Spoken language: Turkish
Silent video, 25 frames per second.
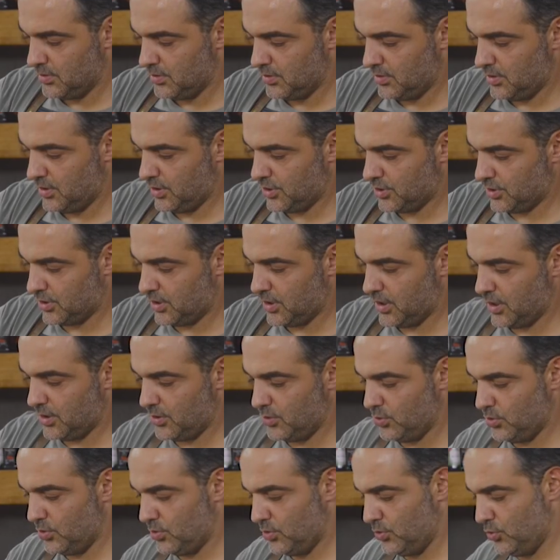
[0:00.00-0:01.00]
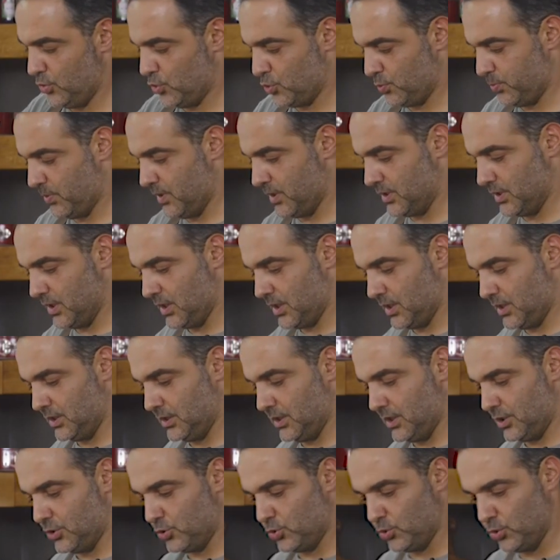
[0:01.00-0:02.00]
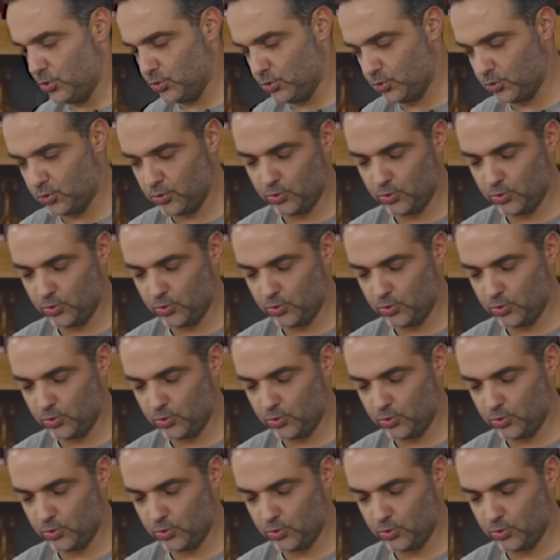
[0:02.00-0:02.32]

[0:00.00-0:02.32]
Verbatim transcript: İşte 3 bardak kadar süt.